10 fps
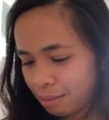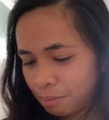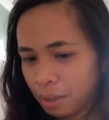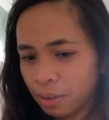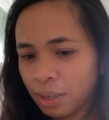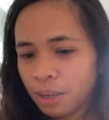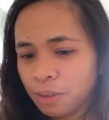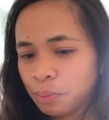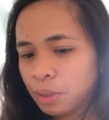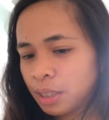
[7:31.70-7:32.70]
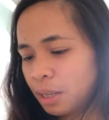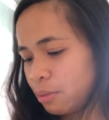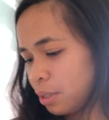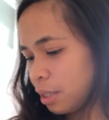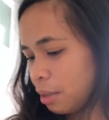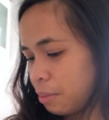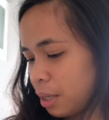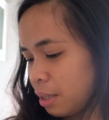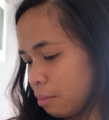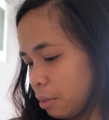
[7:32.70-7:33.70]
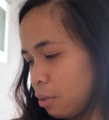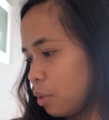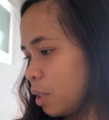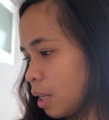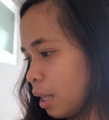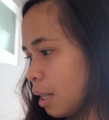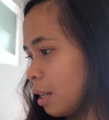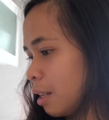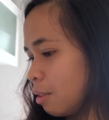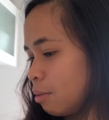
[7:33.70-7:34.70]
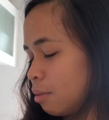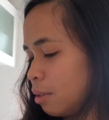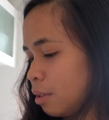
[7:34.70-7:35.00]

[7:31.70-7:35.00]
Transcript: ko. Meron ako. Pwede na ako hindi mag-ano na grocery. Yan lang yung